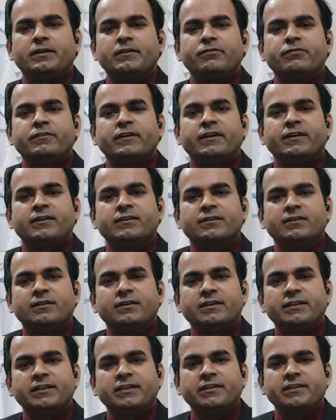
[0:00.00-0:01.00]
डिफरेंट
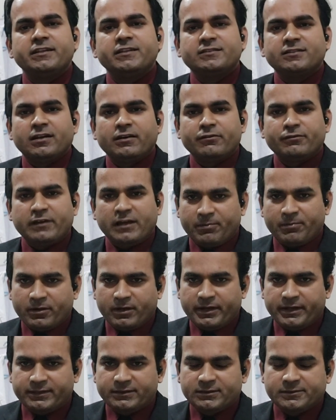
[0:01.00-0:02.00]
डिग्रीज ऑफ
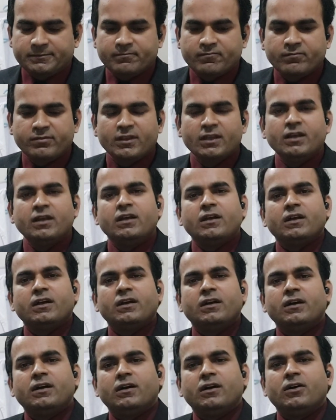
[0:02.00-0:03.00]
हेमराइड्स
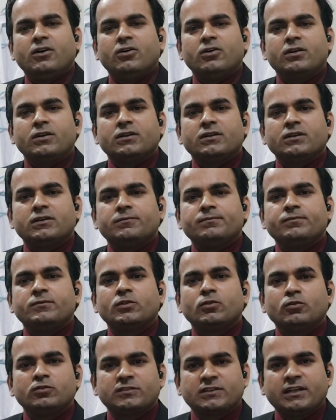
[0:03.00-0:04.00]
और
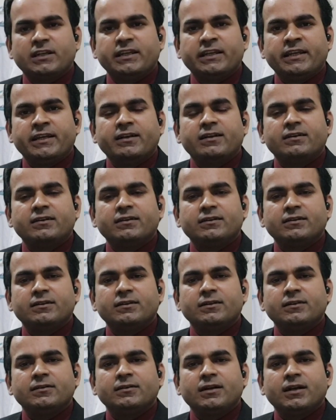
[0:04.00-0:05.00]
उसका लिंक
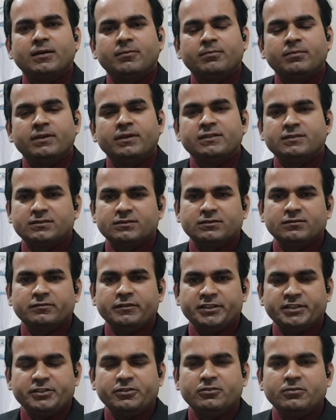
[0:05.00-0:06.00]
हम इस
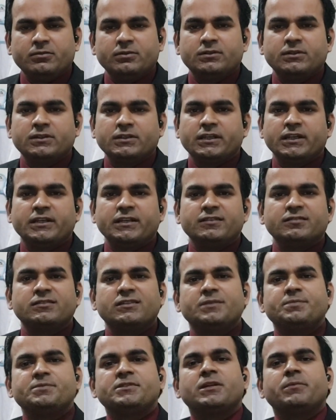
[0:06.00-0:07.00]
वीडियो की
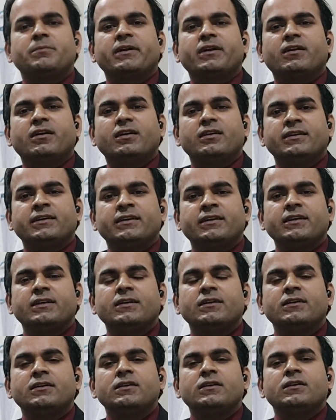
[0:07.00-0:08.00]
डिस्क्रिप्शन में डाल
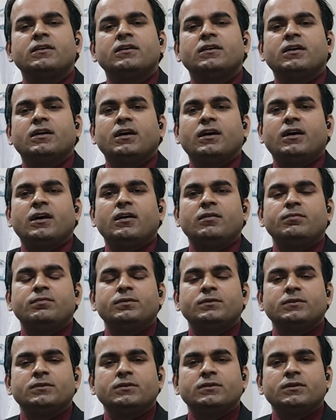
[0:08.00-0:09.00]
देंगे
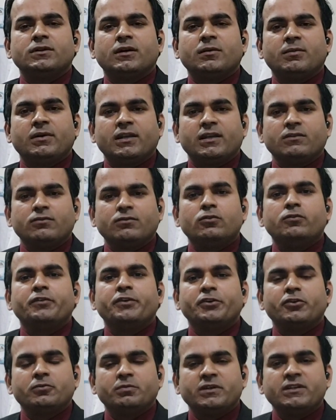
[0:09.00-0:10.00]
आप हमारी वो
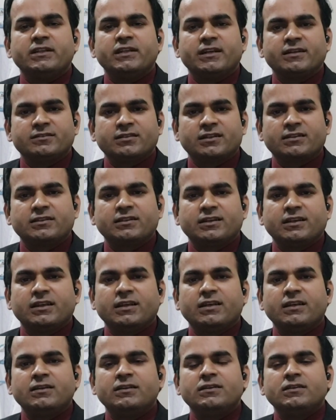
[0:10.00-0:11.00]
वीडियो भी देख सकते
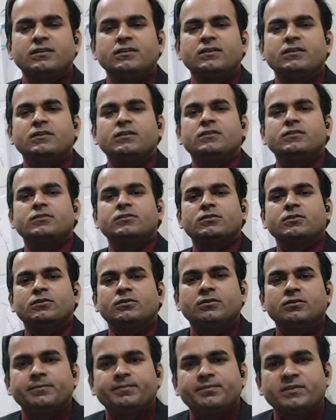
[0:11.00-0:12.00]
हैं
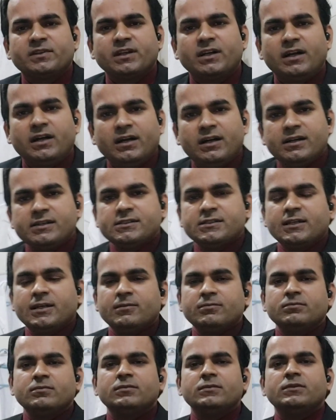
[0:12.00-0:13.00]
तो आज
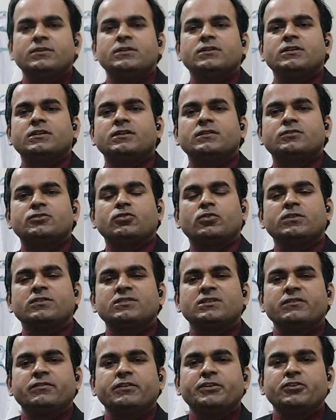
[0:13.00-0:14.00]
हम इस
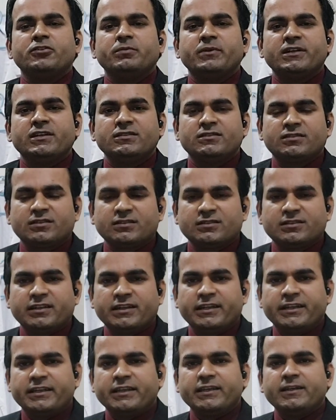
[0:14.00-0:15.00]
छोटी सी वीडियो में डिस्कस
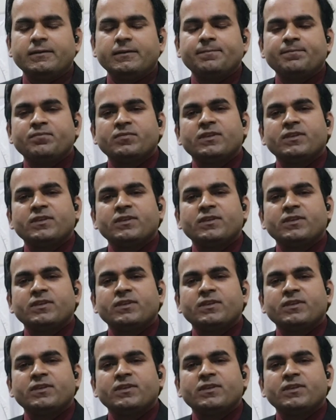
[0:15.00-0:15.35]
करेंगे